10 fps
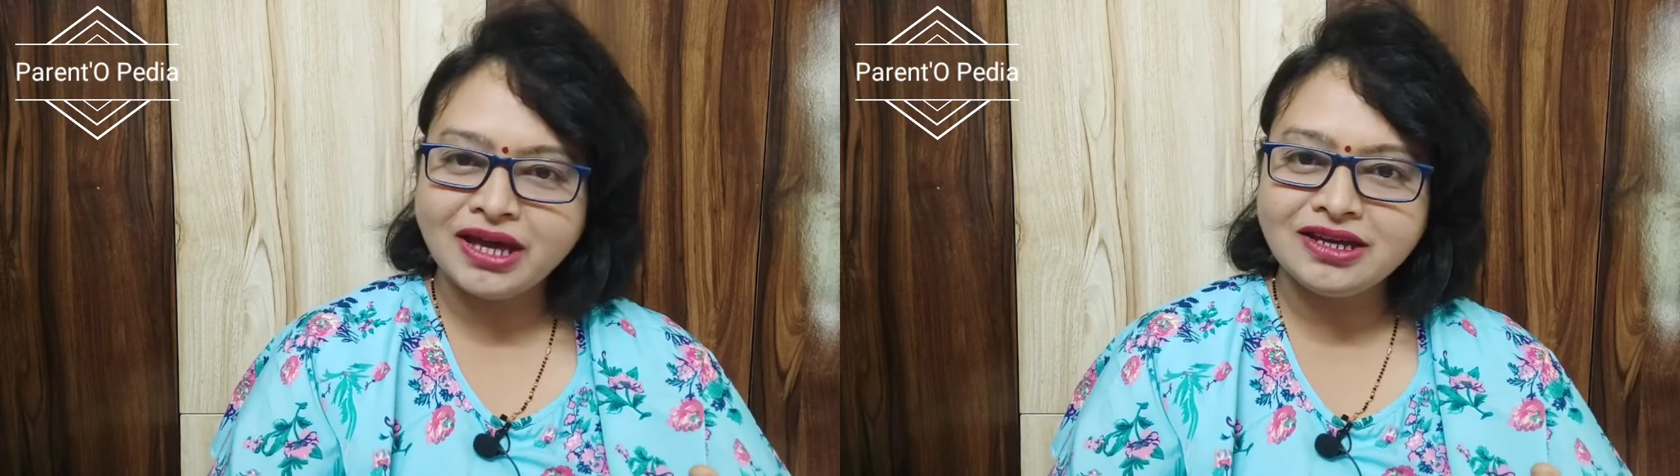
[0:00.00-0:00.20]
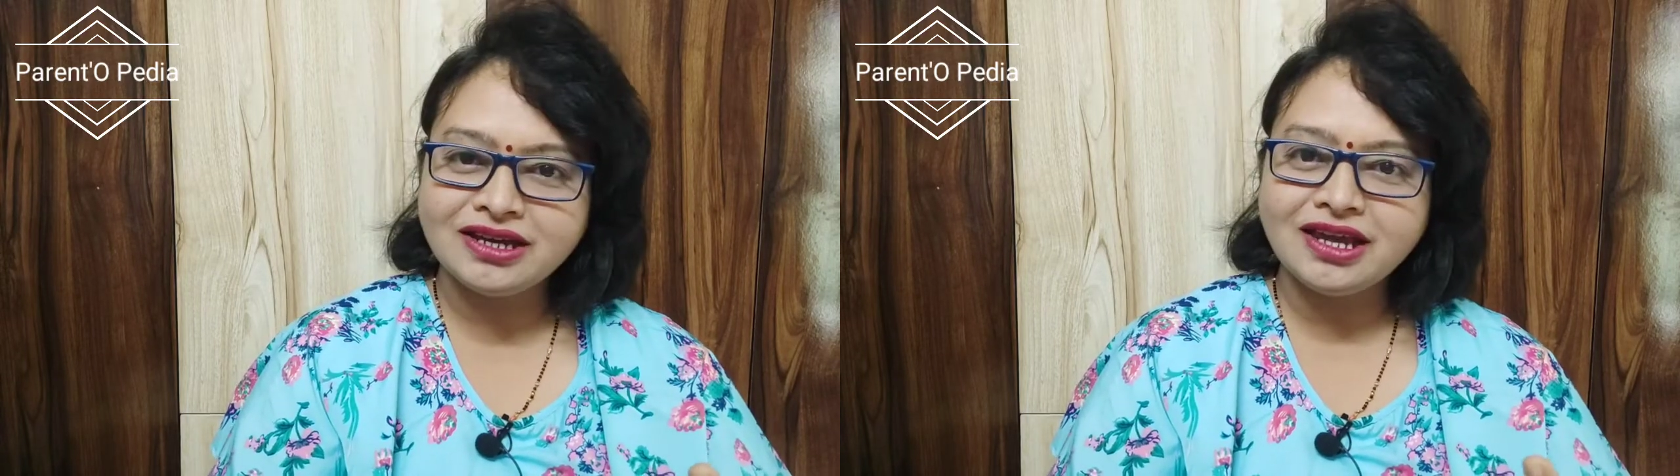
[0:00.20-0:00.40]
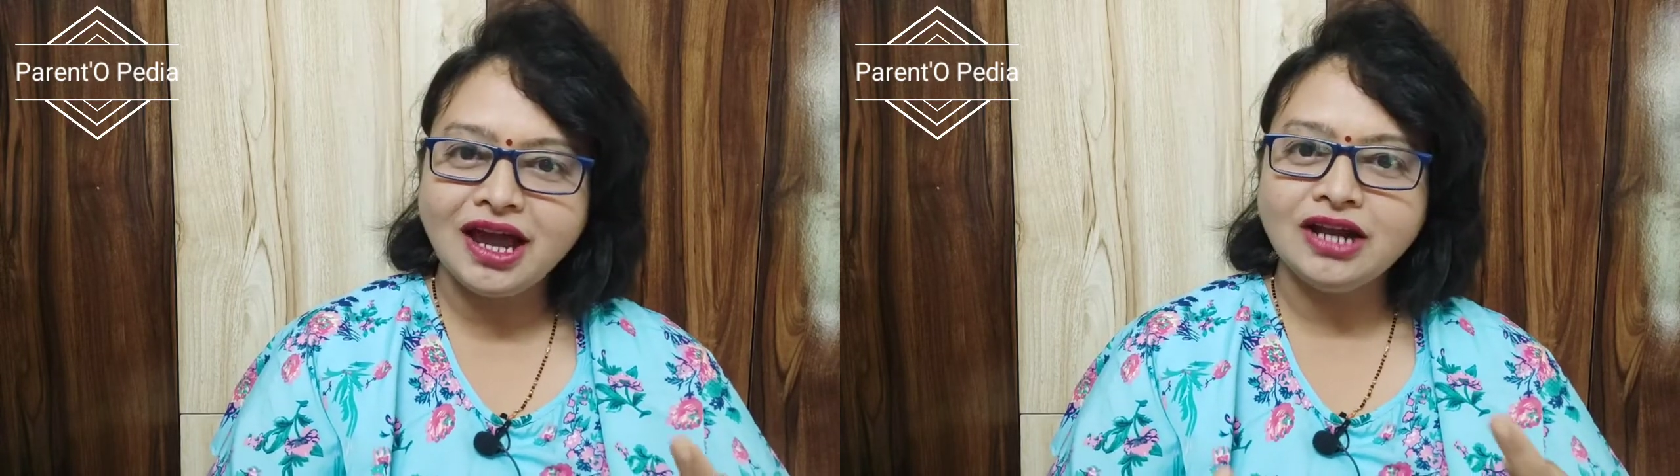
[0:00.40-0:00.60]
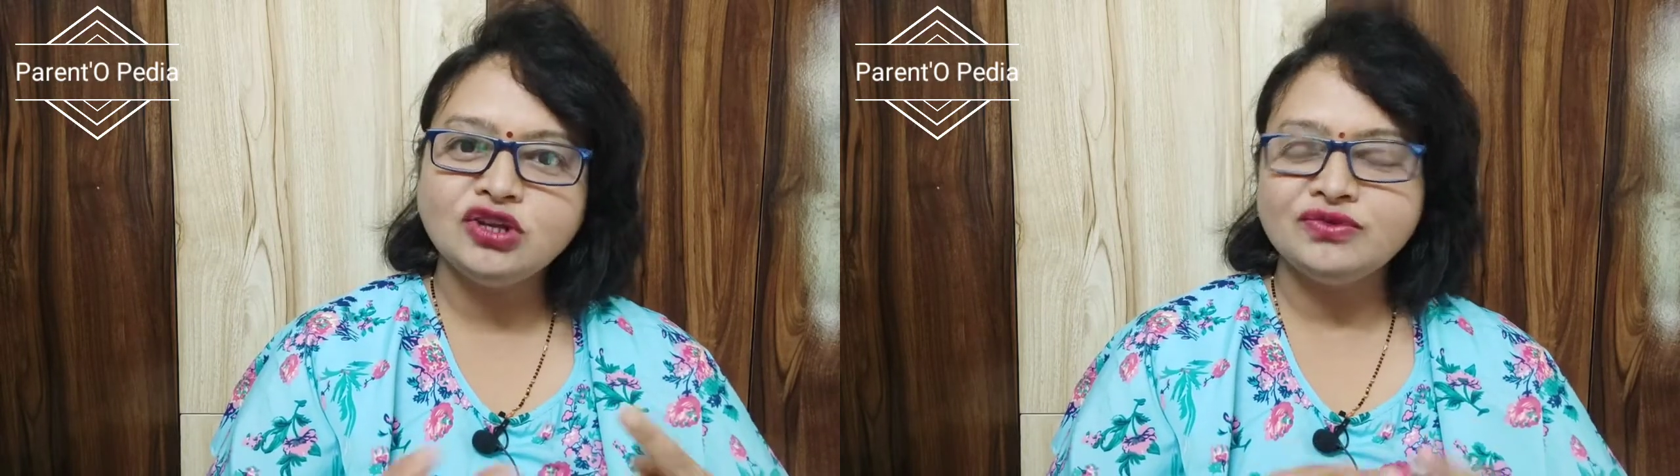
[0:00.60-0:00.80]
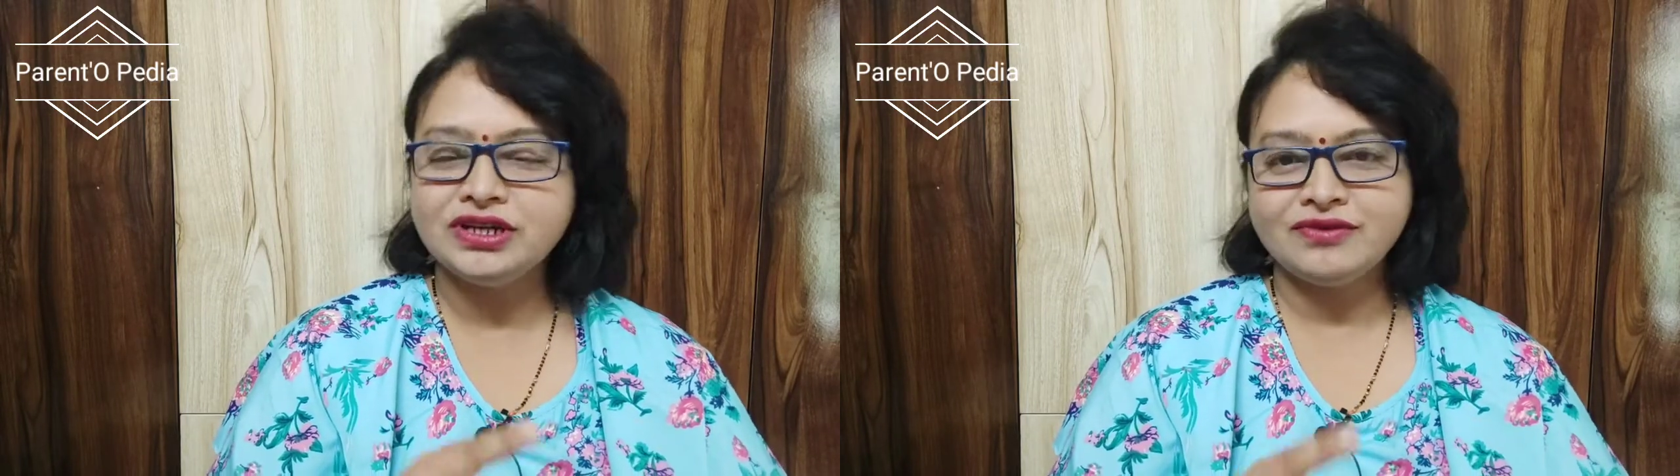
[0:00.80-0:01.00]
एंग्री
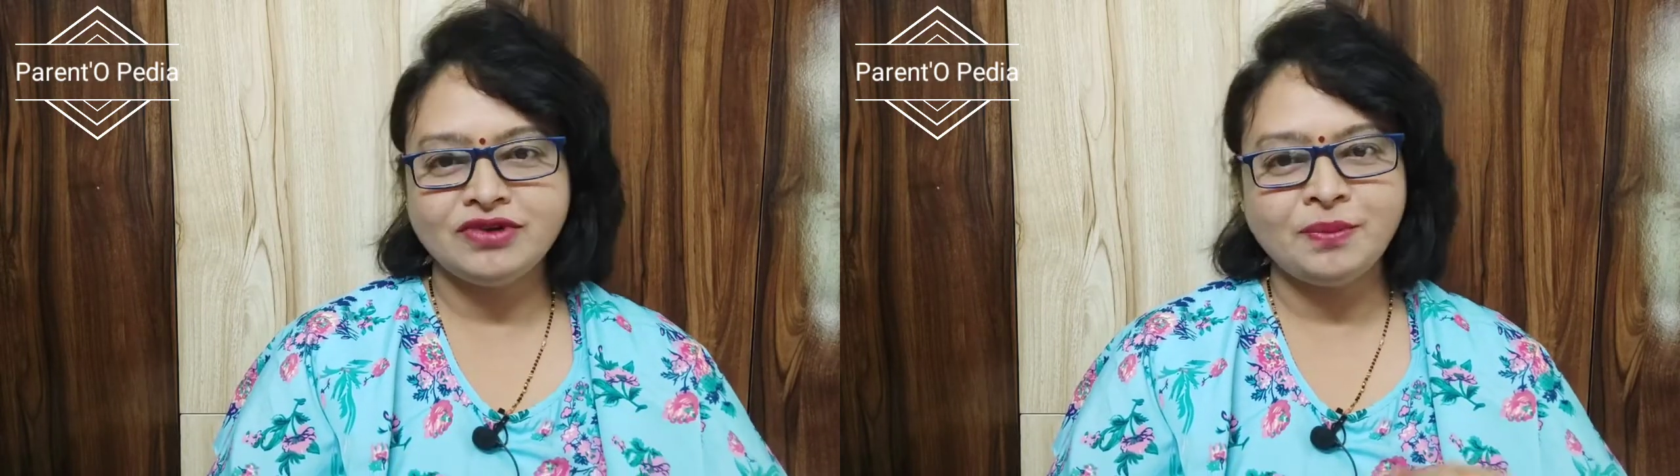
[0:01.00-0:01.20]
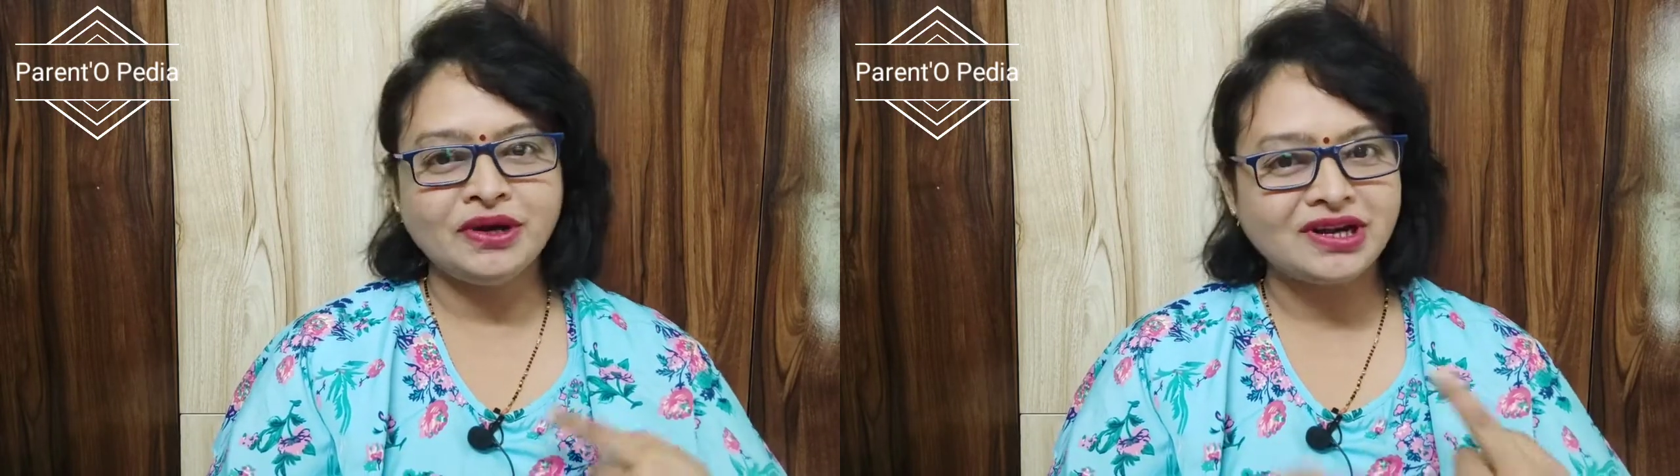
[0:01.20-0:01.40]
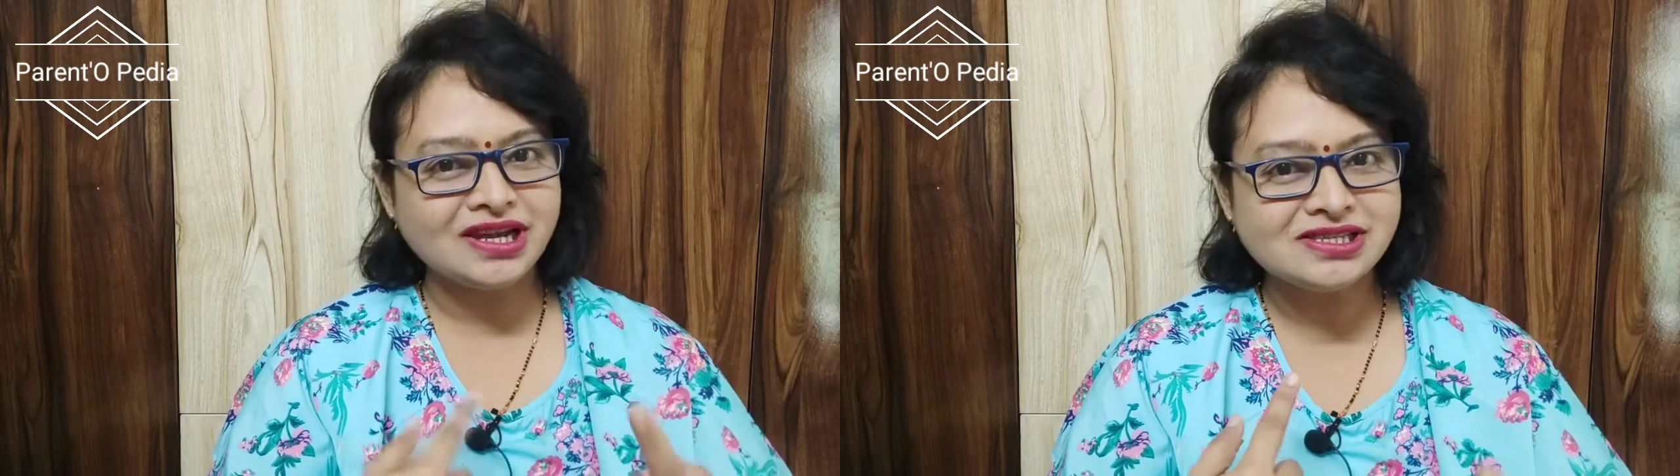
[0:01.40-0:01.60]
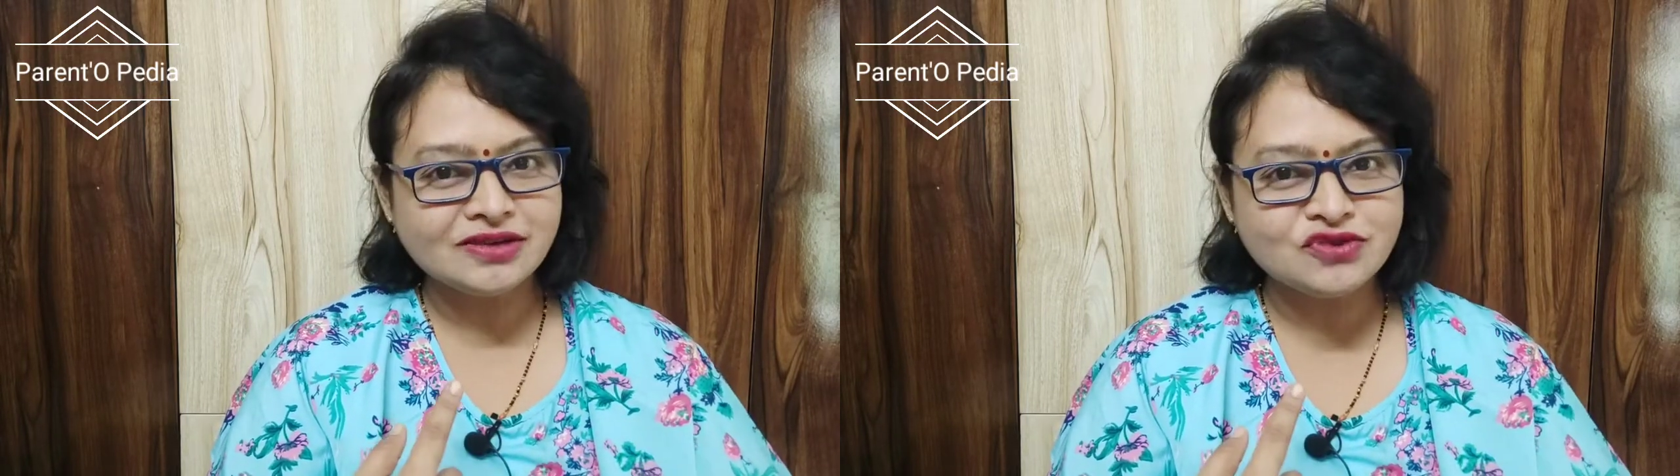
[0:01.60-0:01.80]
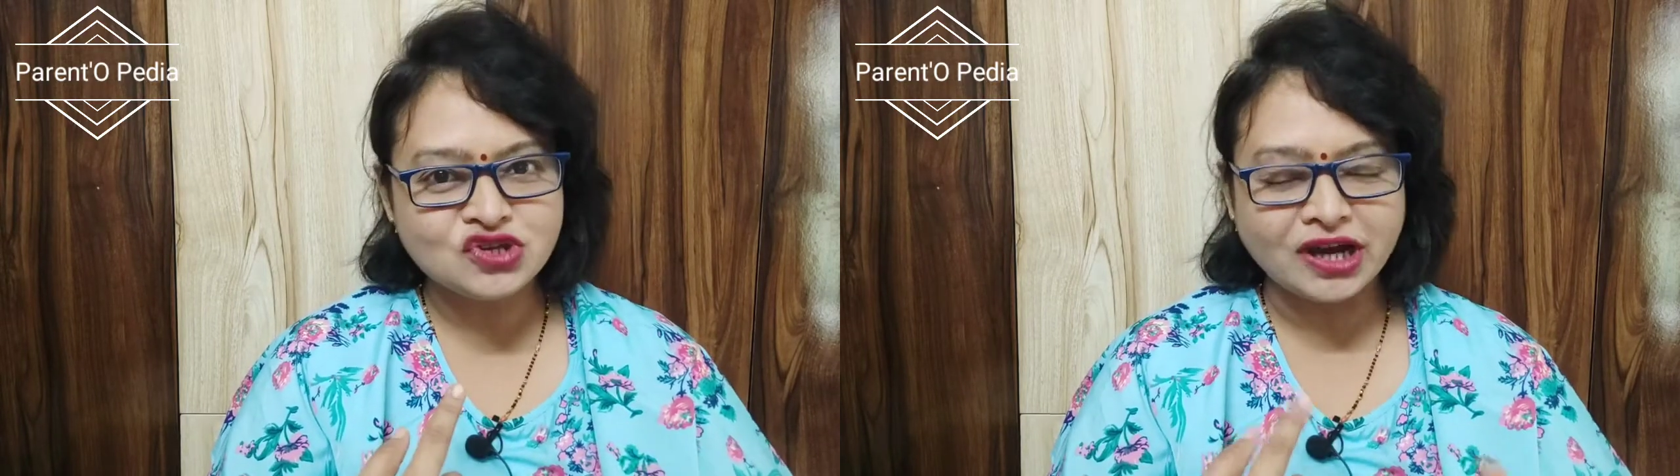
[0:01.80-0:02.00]
एंड यू विल डेवलप अग्रेसिव